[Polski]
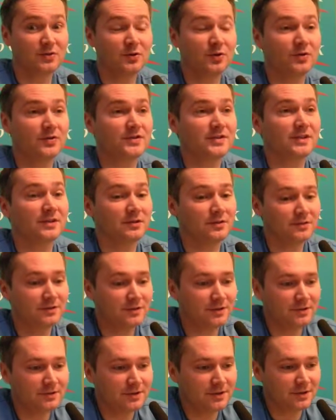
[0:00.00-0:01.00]
fascynujące. No,
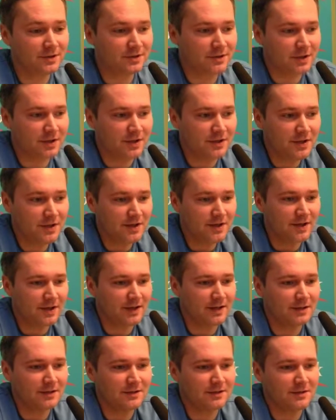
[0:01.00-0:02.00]
no
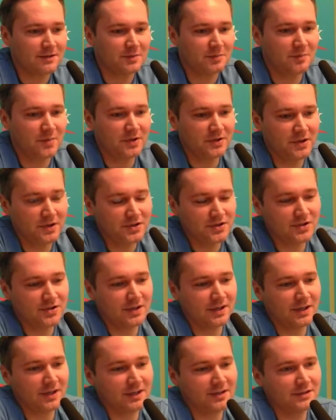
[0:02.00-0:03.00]
technika e,
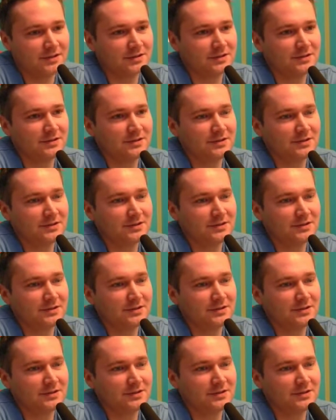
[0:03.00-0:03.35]
medyczna,